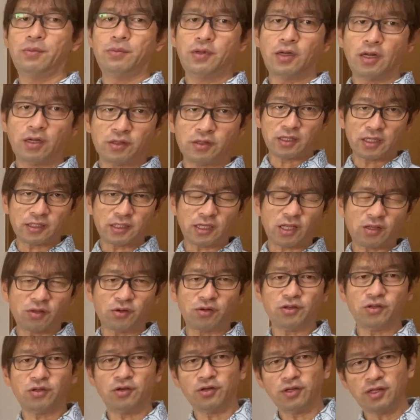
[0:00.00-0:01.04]
村野生のとこ
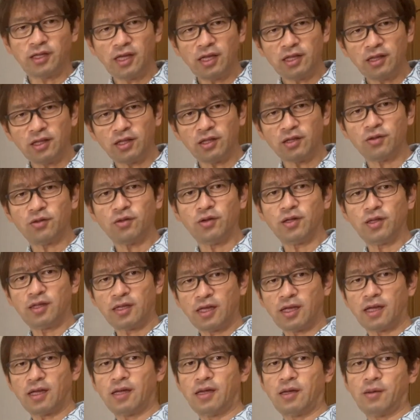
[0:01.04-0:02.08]
ろにおいでって言っとい
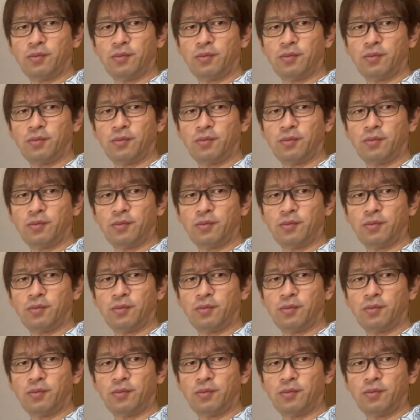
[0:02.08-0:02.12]
て、